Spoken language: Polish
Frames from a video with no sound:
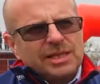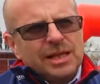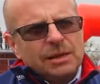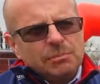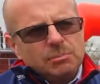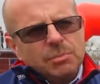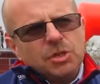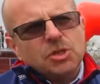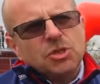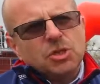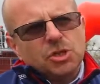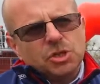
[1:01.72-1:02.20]

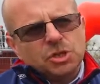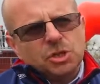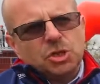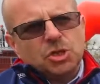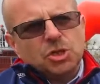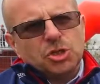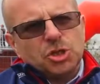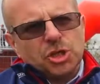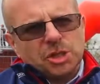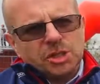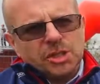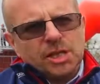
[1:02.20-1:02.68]
tam będzie
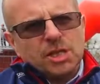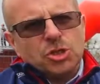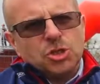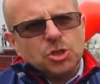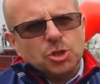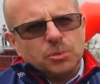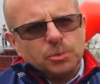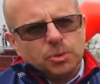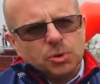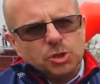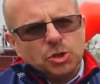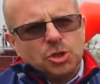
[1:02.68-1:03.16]
tych
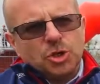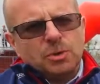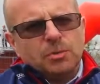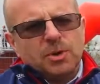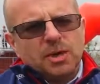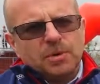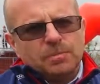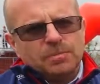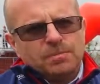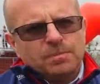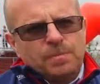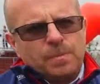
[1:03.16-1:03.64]
14
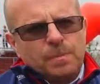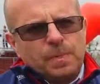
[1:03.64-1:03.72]
potrzeba.